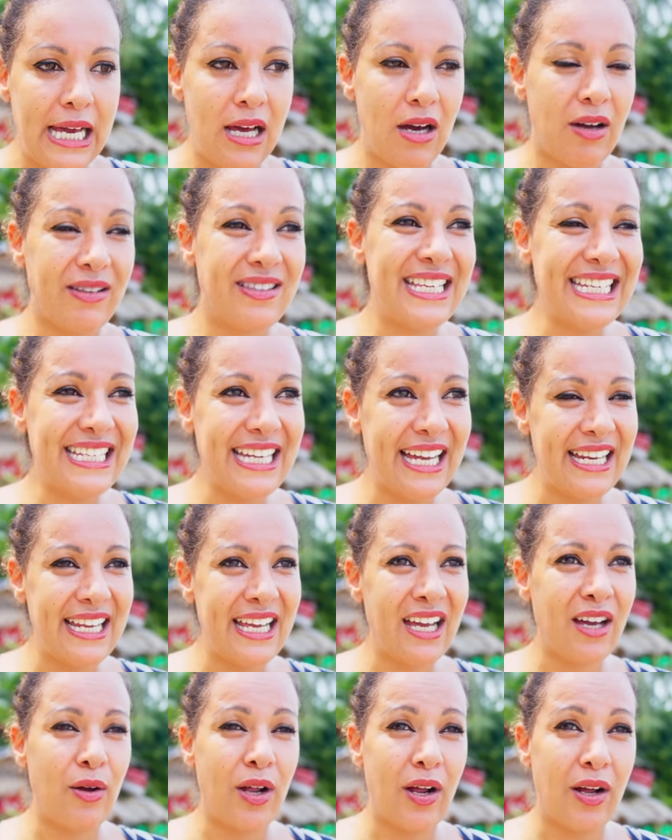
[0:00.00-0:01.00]
Alors, des
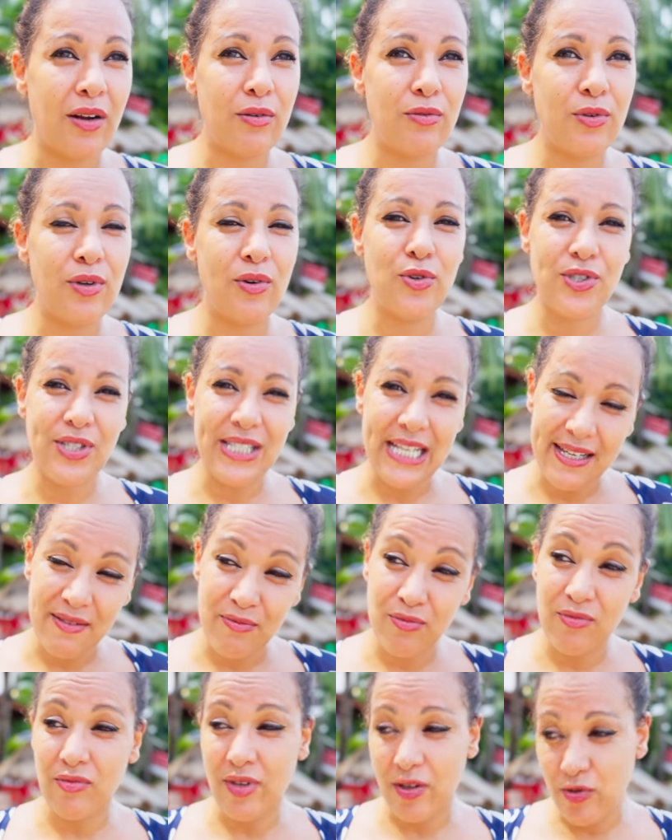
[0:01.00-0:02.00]
galères, le,
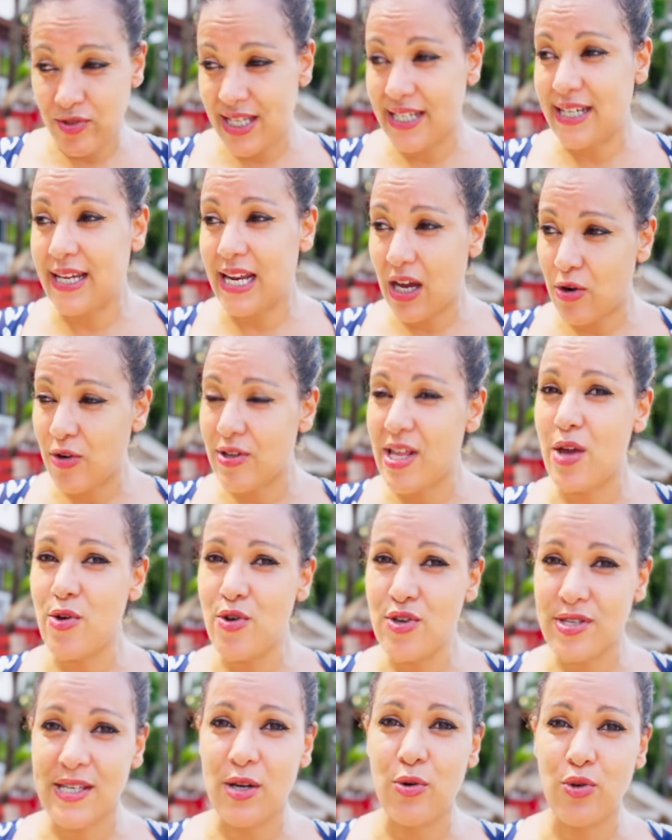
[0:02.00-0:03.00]
une des galères qu'on a
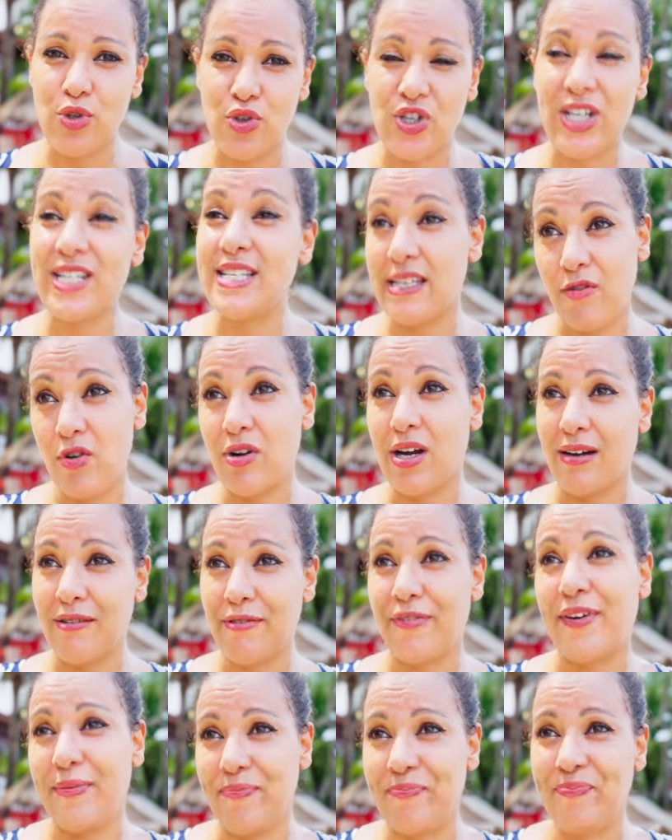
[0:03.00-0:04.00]
eues, c'est au sujet des avocats.
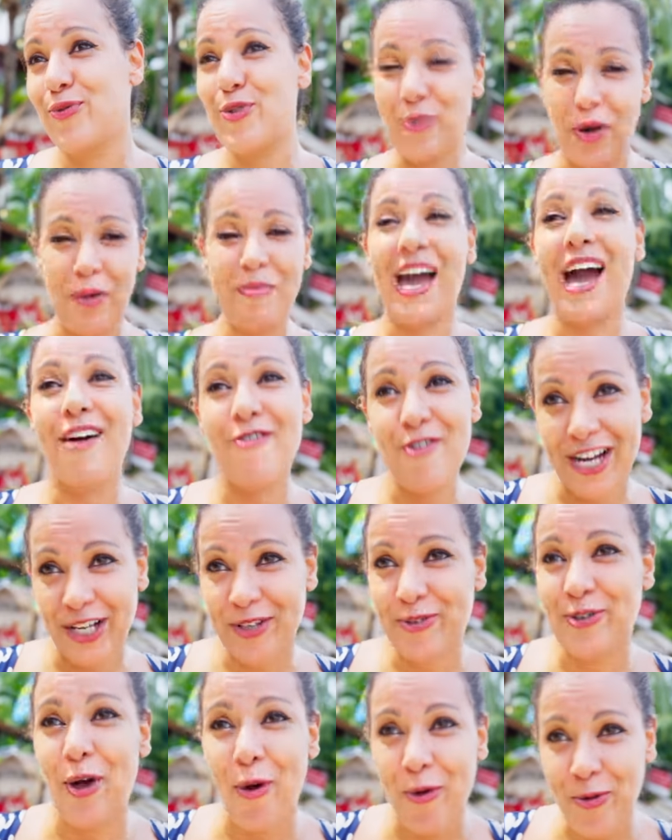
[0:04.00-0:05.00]
Enfin, une première avocate
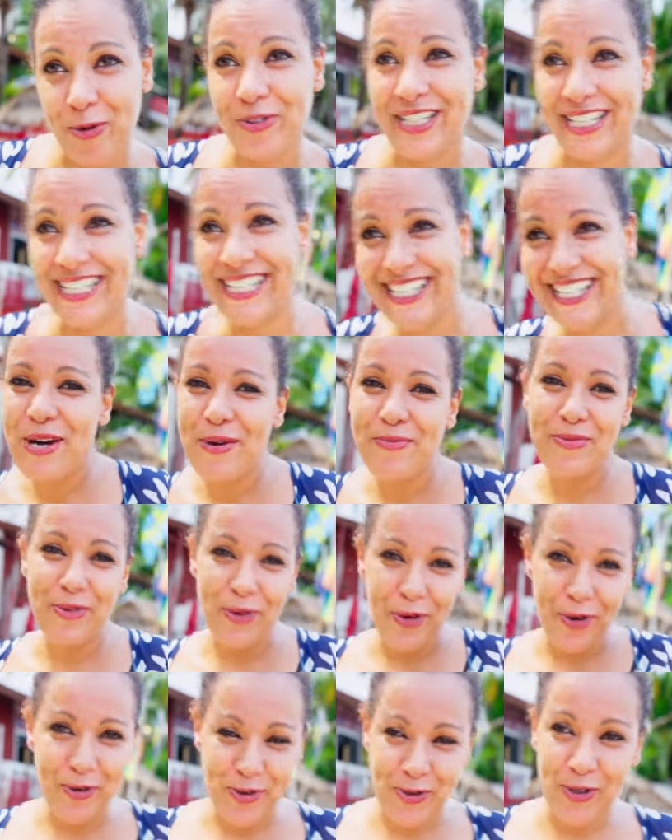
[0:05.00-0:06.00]
qu'on a rencontrée
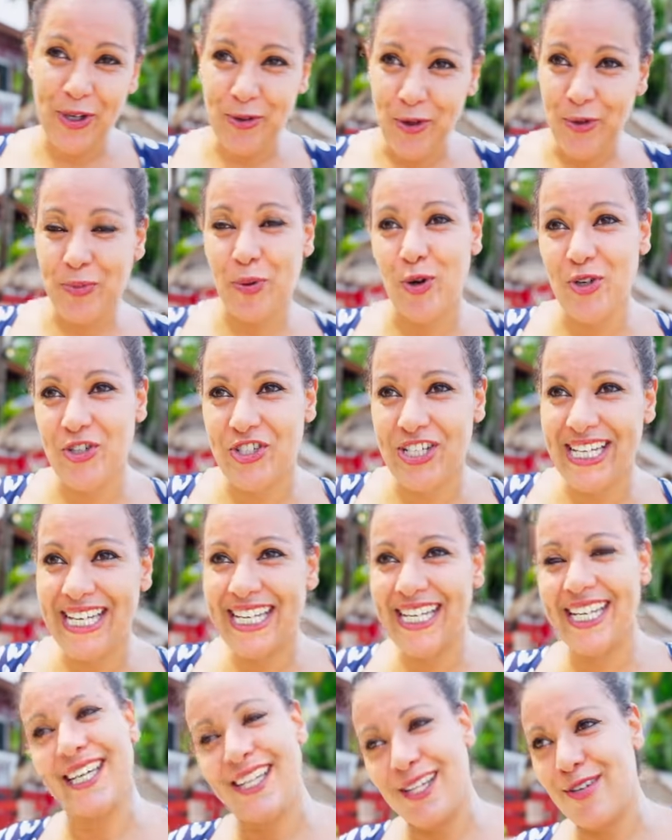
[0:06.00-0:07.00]
pour construire notre
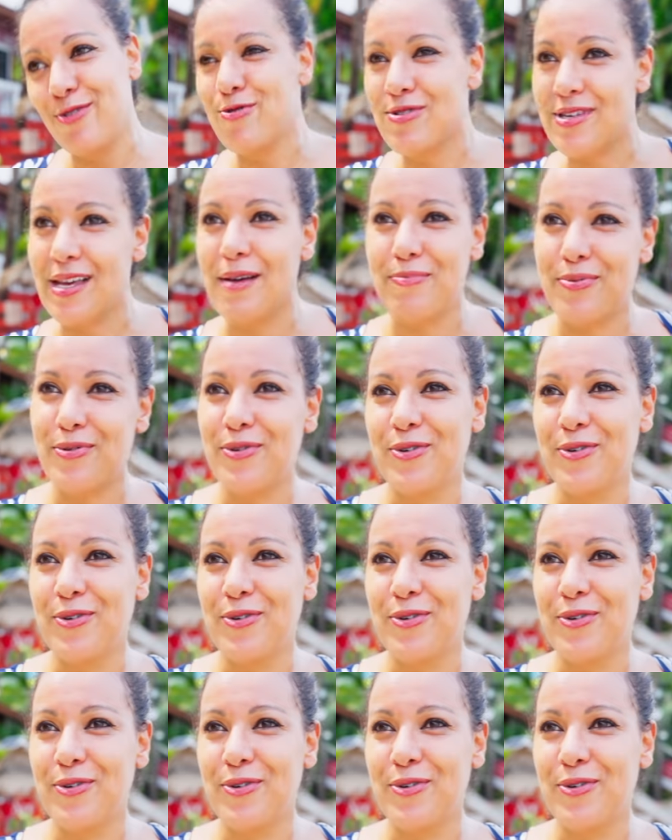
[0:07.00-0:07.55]
projet et qui nous a un peu.